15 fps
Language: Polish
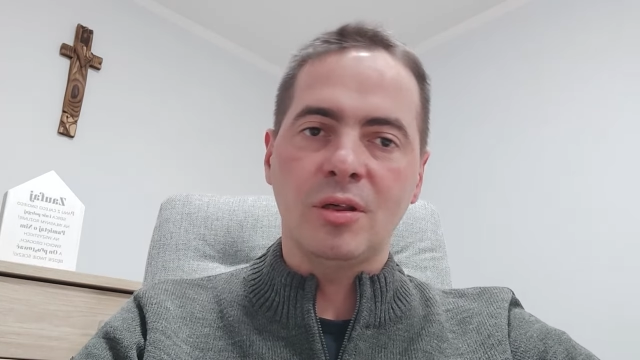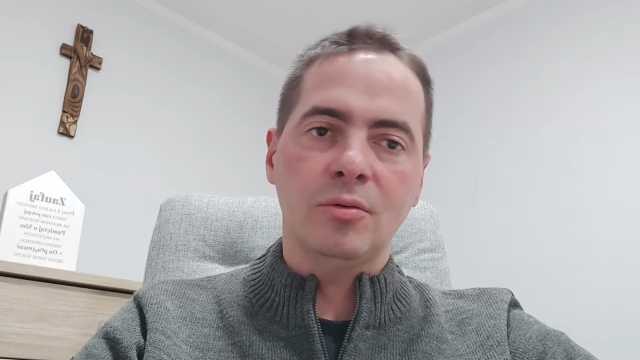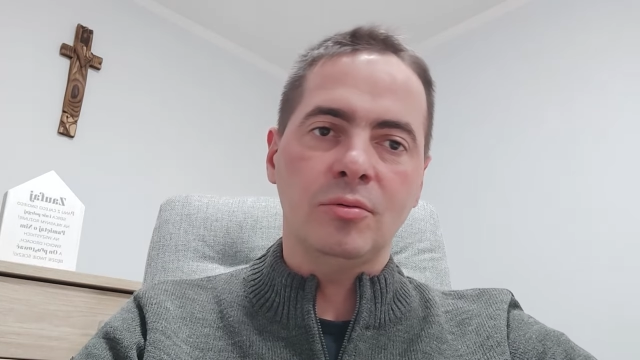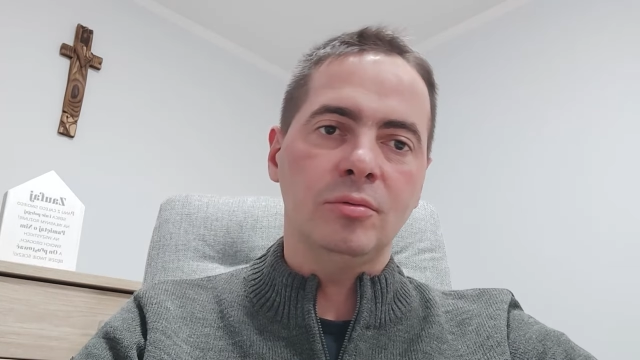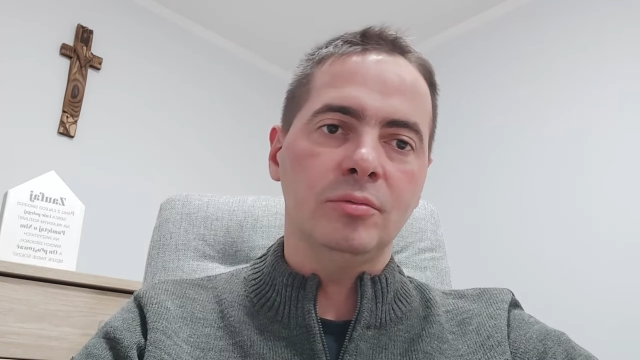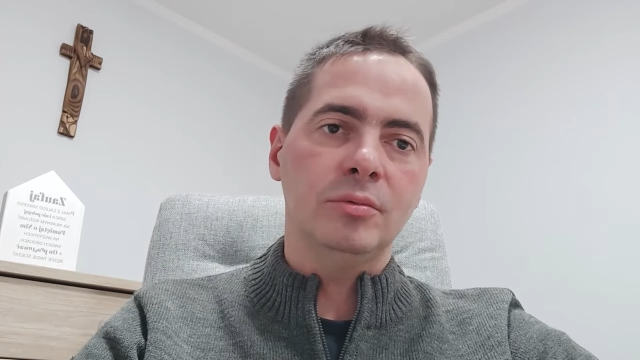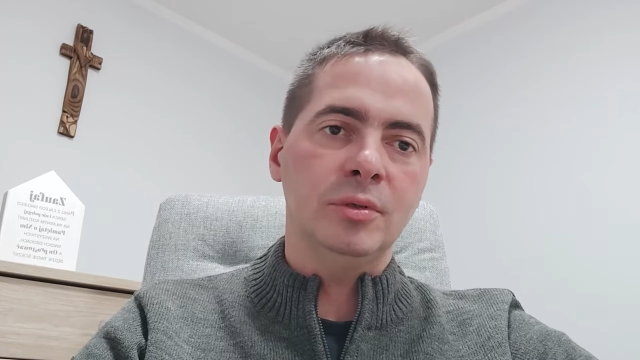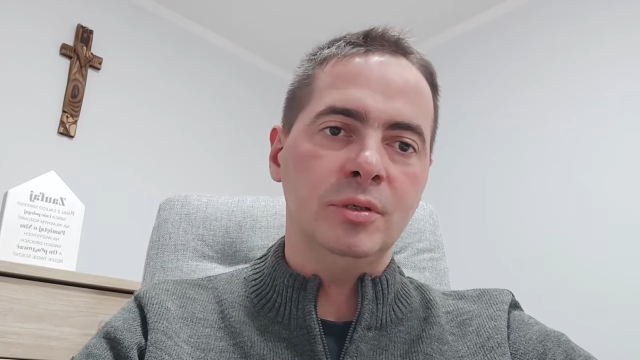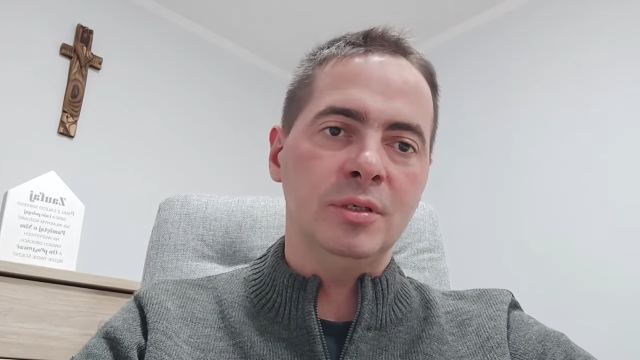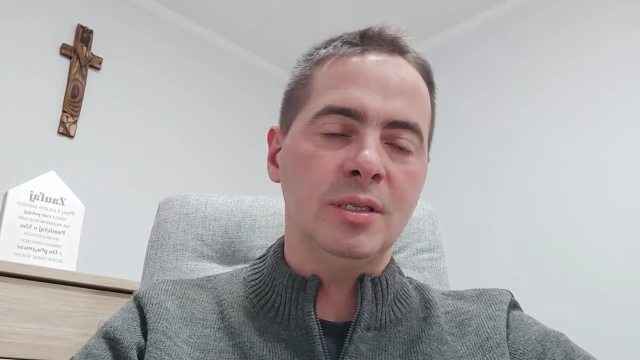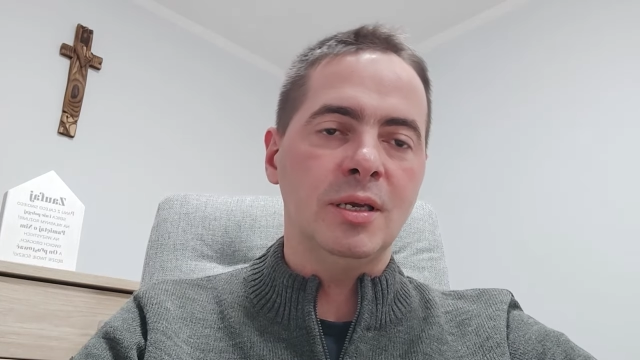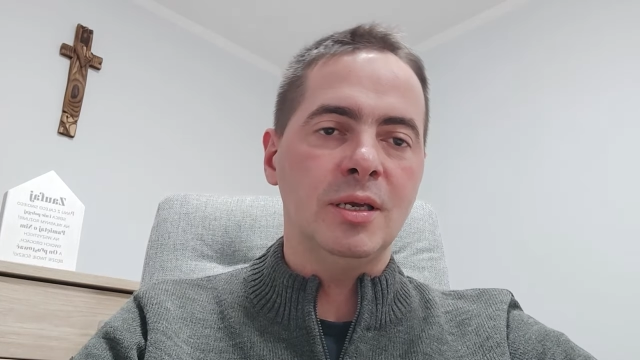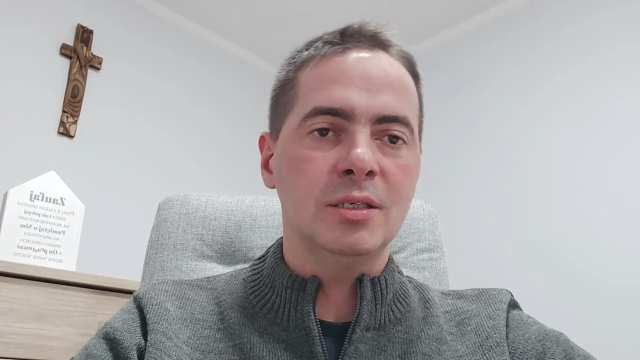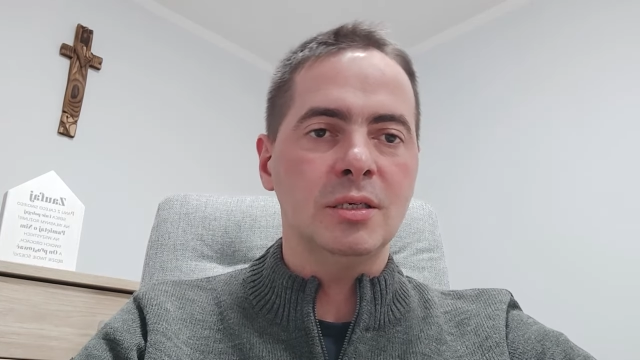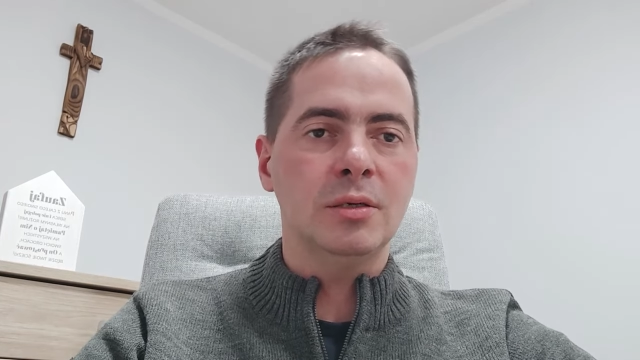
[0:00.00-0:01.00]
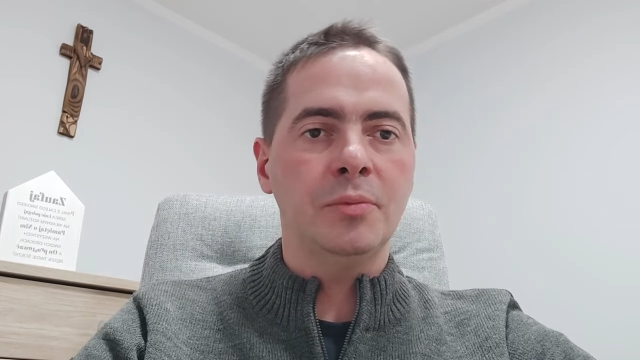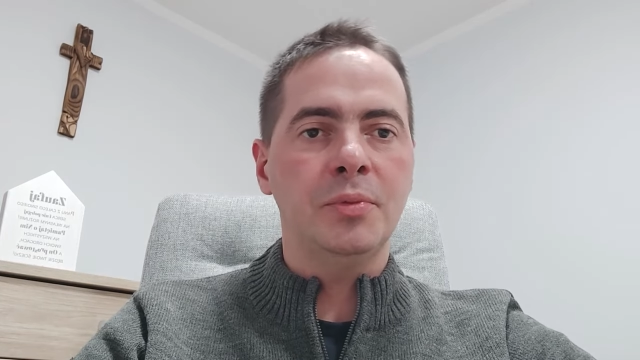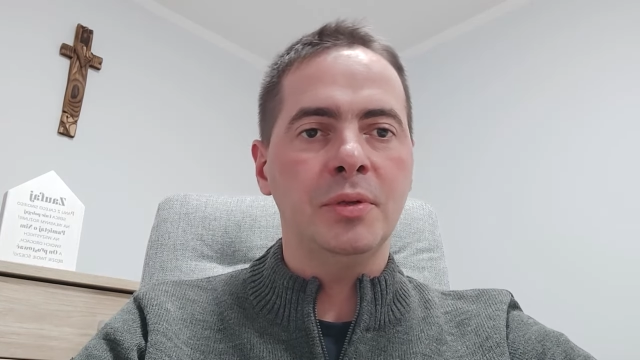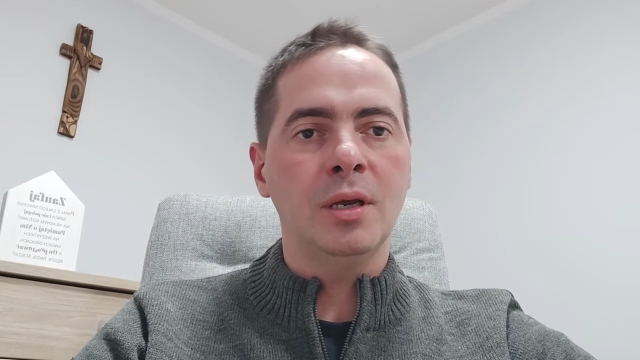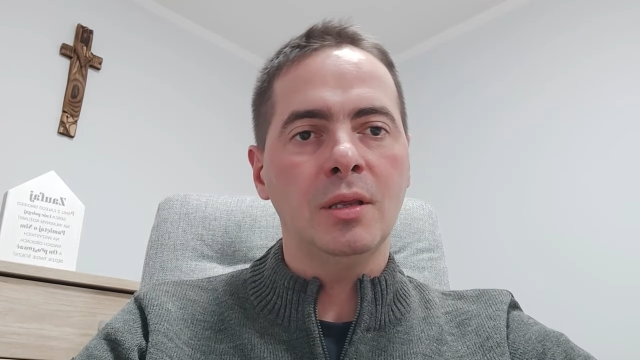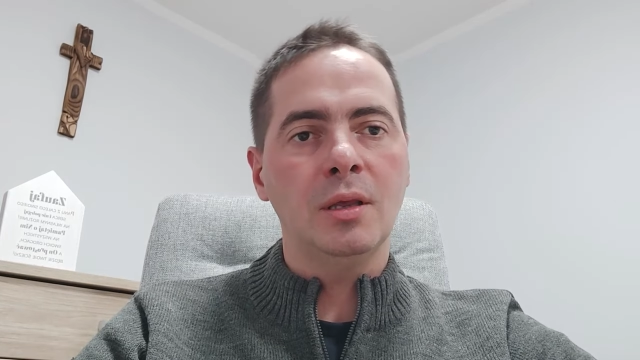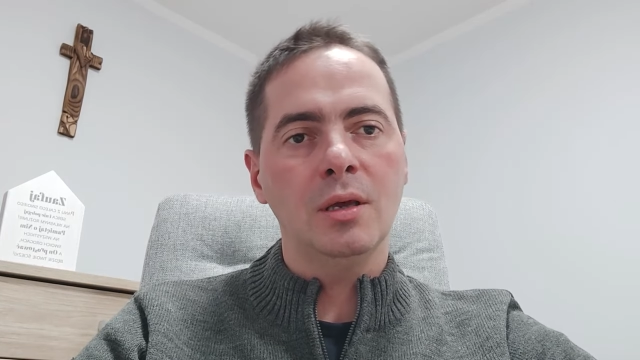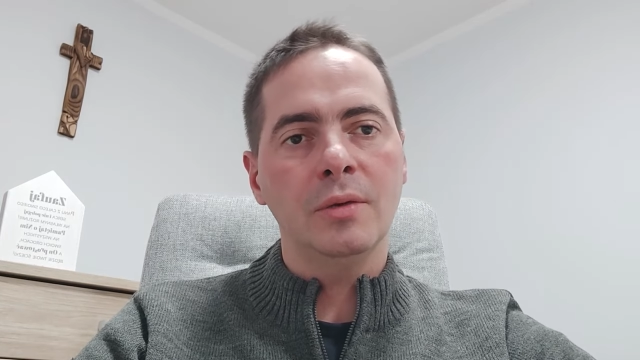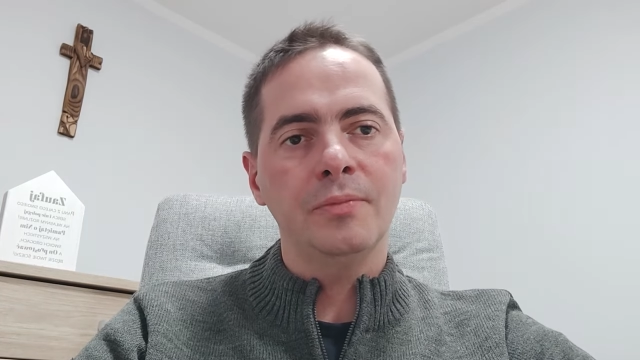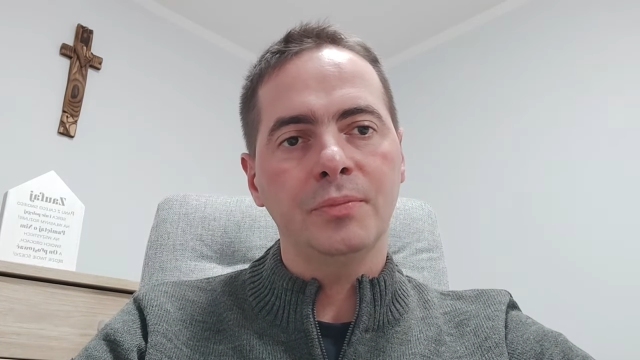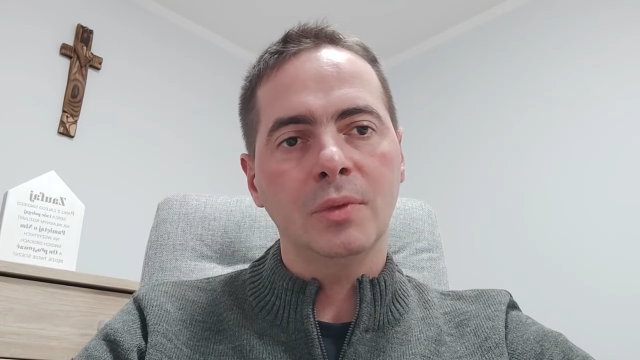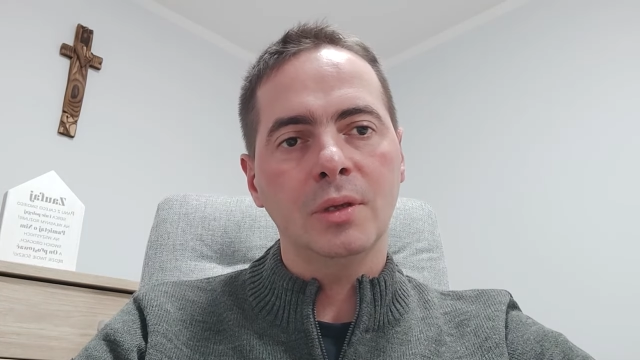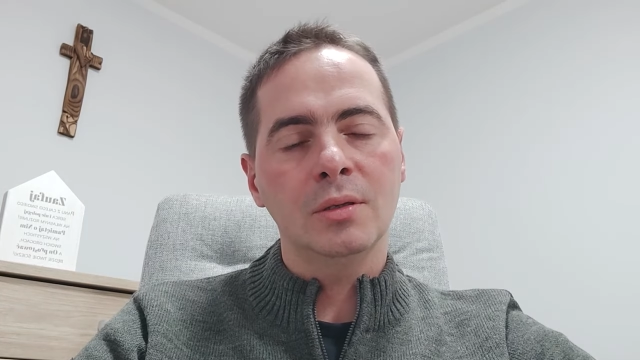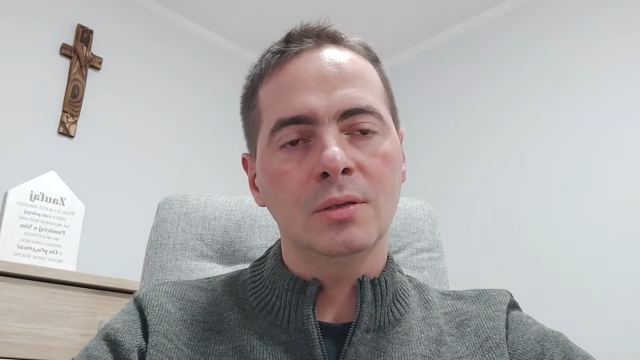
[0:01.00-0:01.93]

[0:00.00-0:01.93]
się i zadaje sobie pytanie,